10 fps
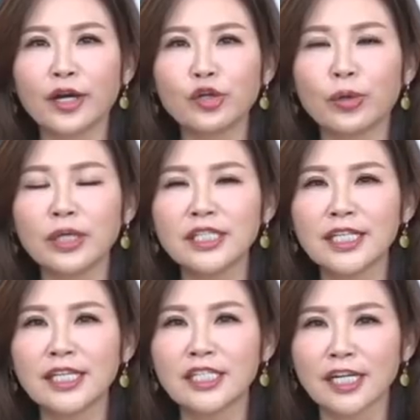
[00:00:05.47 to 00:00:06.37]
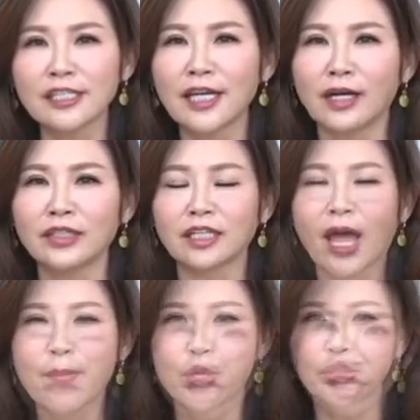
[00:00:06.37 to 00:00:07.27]
有一些生肖呢，
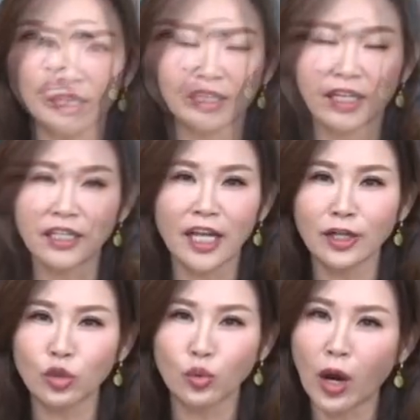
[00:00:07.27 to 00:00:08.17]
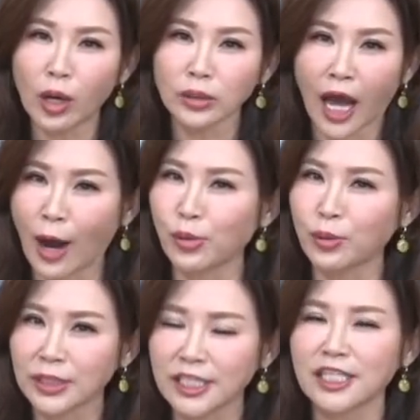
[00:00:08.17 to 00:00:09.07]
他们有一些得天独厚的好
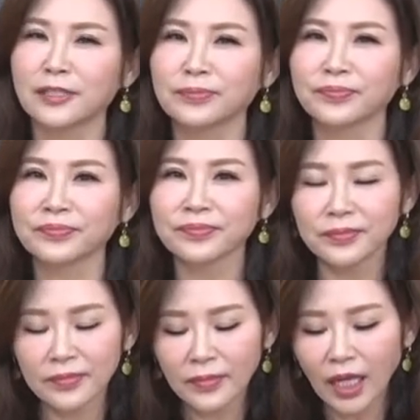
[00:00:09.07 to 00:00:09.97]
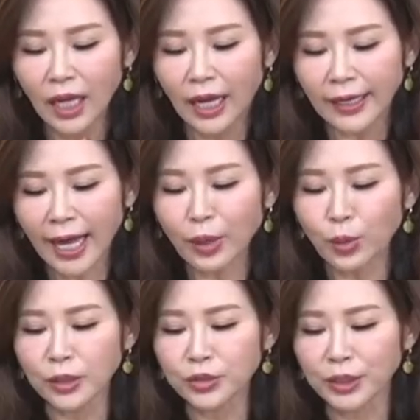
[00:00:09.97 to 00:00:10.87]
运气。 那
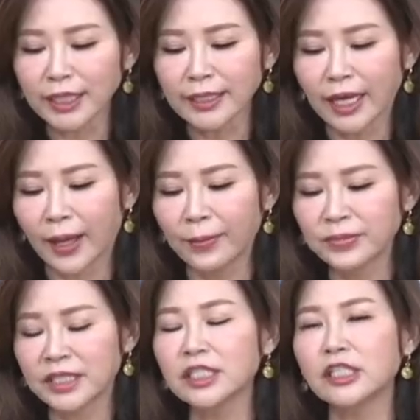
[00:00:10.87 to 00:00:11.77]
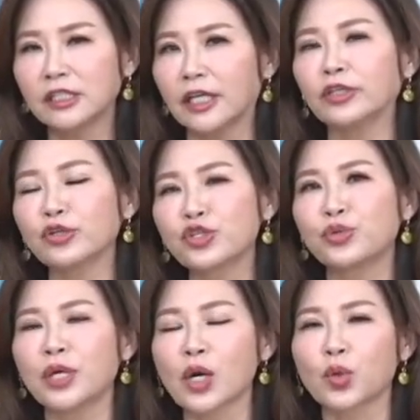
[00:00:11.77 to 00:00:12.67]
我觉得呢，其实人都是
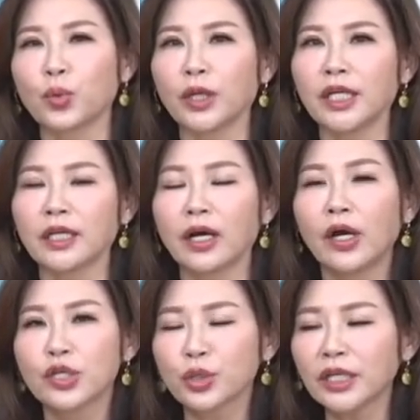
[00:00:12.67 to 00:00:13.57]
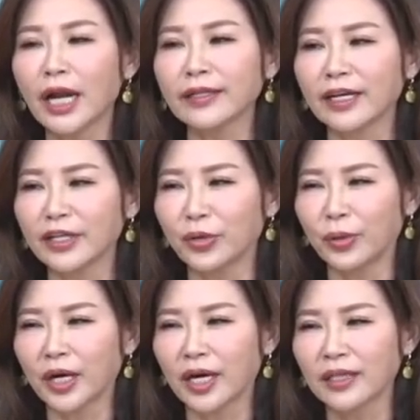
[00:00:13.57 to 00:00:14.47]
需要鼓励的。虽然呢，有
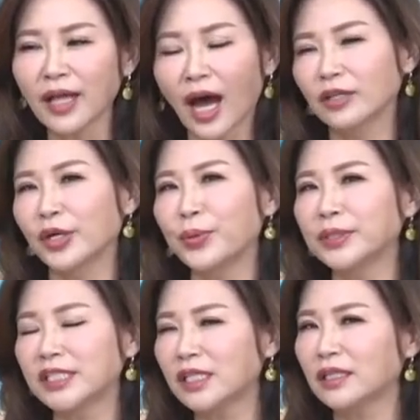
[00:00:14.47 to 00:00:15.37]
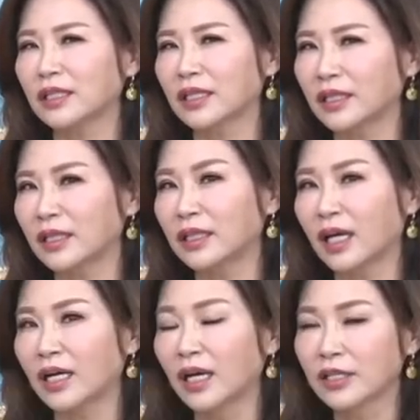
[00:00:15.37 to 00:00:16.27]
很好的运气的，可能
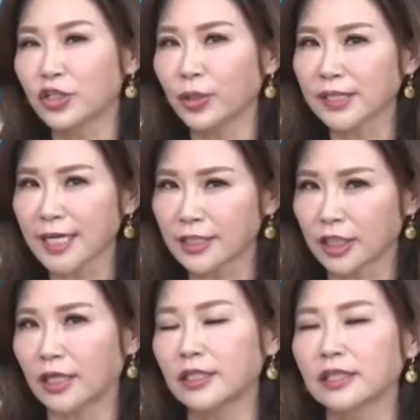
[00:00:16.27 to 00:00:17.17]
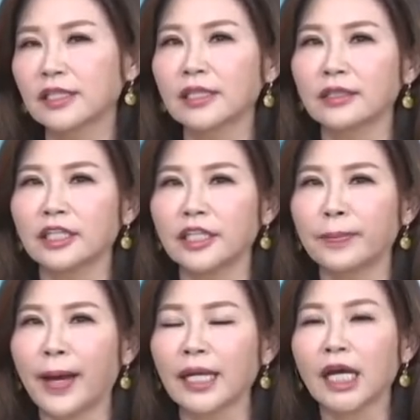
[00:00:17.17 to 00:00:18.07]
呢，只有占十二生肖的一半。